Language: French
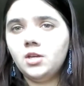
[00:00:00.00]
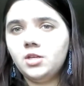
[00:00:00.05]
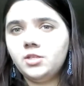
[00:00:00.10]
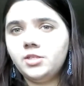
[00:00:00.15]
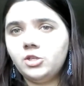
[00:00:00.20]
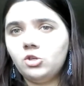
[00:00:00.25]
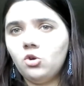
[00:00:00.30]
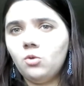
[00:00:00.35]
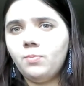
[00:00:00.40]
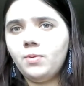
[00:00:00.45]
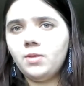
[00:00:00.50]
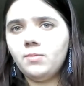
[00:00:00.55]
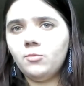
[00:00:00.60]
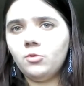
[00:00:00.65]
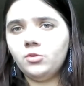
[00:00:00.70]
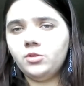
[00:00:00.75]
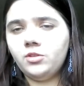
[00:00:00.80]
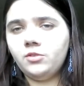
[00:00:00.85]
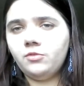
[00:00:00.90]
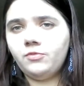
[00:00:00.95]
C'est
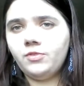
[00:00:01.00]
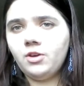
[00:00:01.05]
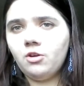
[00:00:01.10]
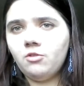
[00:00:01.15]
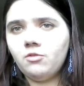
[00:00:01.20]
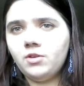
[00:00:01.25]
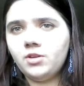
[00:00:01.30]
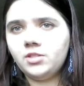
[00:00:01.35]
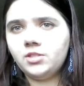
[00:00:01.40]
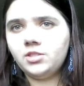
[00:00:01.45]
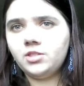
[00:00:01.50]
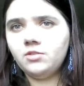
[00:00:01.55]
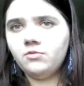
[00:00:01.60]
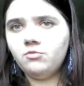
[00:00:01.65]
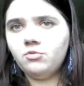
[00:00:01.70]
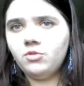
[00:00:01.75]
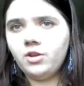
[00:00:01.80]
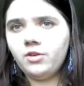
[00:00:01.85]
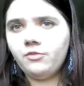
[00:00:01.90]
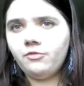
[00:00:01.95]
complètement différent hein, ce qu'il
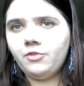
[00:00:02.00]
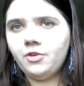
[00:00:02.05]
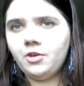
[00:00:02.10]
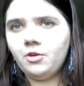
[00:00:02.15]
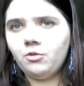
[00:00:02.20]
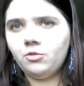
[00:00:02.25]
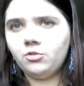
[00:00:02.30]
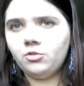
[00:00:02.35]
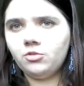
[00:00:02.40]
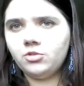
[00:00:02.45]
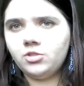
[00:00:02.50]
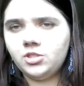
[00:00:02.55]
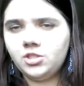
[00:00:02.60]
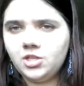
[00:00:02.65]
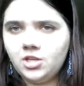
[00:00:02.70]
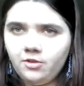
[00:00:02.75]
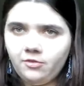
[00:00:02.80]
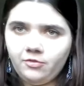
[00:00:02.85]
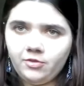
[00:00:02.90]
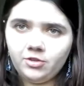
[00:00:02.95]
voulait faire entre ce
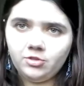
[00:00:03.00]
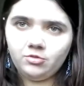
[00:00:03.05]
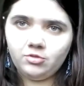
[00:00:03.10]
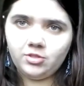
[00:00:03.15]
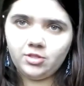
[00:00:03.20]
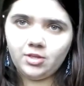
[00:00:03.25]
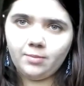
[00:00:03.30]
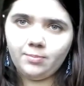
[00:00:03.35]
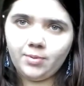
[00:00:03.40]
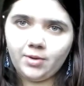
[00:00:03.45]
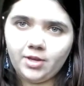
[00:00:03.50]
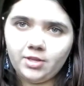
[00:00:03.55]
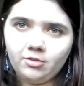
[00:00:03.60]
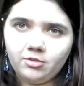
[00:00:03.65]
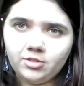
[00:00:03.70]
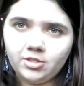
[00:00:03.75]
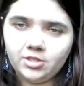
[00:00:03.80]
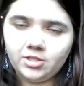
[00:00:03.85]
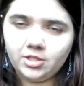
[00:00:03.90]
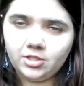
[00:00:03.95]
qu'il a fait juste après
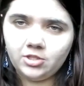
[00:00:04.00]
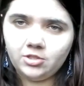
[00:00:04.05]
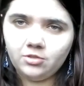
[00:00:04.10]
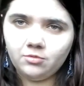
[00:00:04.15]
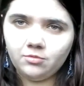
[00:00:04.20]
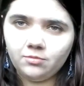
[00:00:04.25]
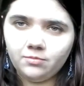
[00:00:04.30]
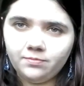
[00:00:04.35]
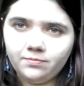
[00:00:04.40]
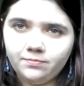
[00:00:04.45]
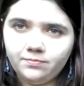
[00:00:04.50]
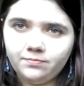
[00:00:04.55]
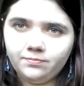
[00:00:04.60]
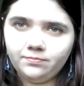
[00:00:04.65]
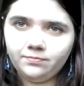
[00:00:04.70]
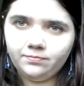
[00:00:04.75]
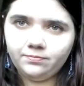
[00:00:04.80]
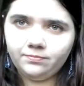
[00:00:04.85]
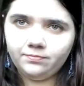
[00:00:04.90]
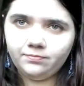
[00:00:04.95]
dans ses actions.
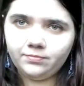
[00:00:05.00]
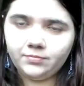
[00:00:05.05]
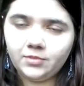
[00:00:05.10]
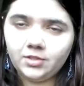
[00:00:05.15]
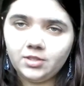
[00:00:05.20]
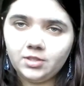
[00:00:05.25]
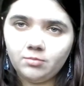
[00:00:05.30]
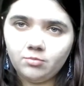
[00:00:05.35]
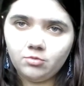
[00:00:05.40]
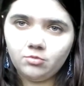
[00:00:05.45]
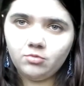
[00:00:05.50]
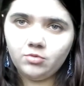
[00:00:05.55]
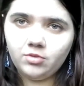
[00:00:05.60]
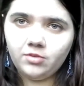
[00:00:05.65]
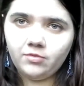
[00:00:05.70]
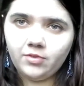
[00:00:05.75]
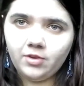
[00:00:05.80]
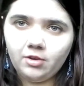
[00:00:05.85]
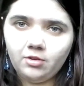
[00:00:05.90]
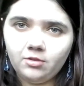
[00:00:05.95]
C'est beaucoup
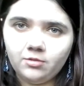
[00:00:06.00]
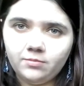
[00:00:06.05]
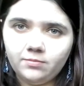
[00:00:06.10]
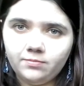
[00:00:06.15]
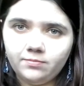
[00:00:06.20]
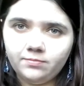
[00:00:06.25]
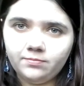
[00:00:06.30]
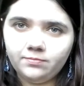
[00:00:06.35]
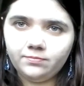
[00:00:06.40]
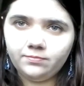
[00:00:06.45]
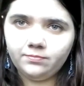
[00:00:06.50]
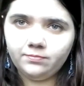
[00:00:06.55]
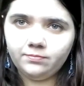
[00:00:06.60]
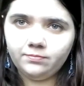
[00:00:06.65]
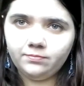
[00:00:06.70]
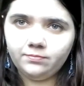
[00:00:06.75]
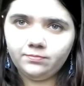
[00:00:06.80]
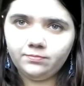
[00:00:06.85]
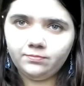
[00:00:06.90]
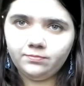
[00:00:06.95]
différent.
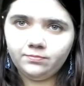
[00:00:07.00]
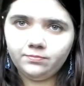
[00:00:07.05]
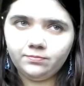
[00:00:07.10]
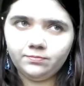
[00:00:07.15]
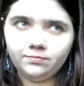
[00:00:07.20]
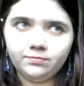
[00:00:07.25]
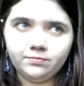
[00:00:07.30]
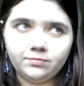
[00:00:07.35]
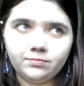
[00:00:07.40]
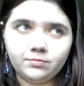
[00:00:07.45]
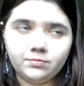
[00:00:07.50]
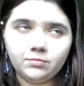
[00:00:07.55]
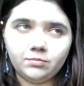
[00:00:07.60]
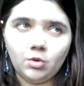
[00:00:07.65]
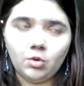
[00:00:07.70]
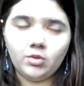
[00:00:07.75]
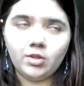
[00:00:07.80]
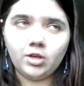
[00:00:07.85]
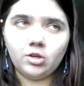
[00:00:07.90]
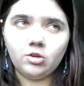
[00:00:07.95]

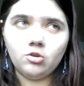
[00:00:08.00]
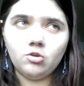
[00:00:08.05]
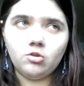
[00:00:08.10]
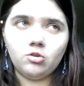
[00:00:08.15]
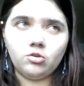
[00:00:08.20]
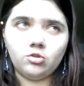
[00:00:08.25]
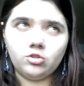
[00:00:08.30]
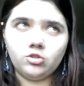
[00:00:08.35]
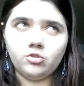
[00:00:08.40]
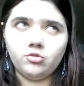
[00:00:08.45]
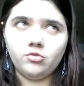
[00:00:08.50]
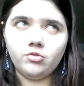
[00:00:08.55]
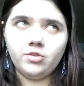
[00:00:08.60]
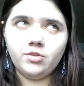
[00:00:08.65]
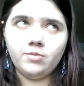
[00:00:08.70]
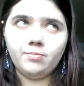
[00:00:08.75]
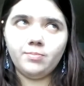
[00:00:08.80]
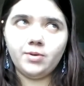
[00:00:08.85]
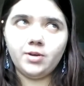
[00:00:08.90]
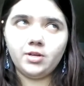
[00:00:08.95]
Bon d'accord, je ne
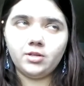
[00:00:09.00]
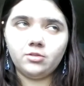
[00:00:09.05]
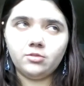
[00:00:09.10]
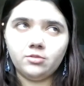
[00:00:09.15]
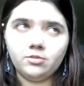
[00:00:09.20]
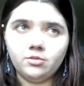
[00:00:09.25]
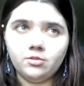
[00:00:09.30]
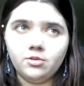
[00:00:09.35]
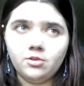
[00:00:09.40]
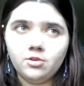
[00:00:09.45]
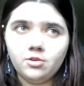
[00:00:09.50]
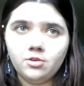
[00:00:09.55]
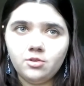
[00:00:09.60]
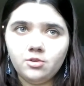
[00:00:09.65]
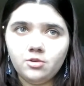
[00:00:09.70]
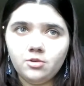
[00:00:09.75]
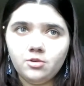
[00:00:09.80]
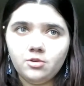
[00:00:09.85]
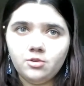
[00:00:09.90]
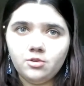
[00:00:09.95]
nie pas que...
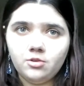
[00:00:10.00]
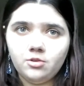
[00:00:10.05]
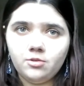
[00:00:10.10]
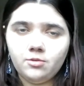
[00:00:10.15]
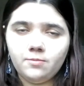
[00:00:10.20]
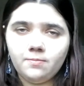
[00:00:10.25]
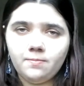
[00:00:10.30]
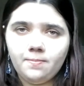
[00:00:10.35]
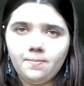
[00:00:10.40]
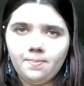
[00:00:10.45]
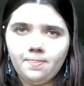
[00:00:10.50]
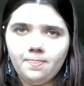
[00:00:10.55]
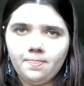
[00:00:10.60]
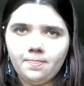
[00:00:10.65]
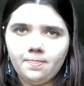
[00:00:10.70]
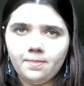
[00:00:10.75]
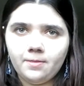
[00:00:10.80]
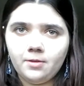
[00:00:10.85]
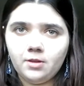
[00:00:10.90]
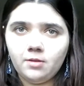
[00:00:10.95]

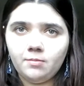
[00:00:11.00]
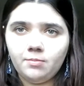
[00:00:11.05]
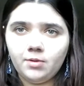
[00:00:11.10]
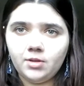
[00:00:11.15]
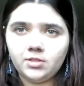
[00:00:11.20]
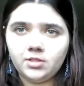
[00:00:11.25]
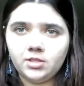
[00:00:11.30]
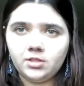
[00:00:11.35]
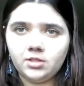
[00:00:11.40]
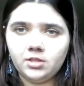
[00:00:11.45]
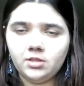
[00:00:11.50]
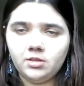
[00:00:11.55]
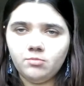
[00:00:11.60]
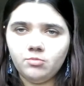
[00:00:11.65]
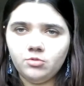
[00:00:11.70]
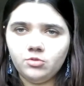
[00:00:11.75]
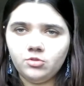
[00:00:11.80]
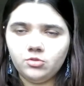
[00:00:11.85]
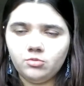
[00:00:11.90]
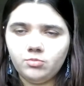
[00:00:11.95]
Ah, ben c'était des
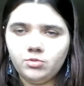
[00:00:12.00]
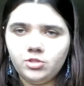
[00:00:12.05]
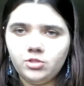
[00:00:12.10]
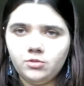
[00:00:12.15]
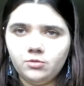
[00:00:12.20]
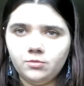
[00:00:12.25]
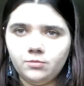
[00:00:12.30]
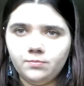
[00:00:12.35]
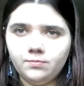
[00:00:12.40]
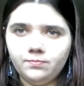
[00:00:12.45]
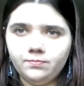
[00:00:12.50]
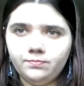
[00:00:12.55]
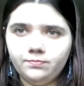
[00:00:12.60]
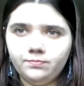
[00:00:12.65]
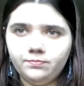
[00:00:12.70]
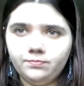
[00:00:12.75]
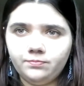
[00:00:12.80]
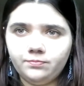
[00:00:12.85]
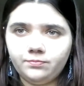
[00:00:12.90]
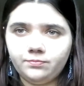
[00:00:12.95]
bonnes ambitions.
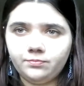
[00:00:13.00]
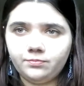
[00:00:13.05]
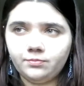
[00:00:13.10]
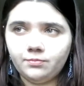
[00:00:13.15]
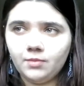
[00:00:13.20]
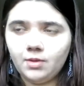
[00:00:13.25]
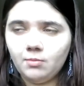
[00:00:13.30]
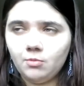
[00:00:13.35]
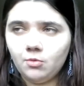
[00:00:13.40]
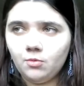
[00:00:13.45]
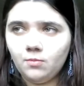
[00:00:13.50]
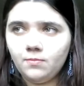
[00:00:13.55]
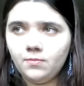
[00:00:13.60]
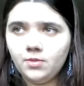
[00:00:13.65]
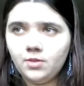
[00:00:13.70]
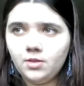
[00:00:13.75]
Mais bon.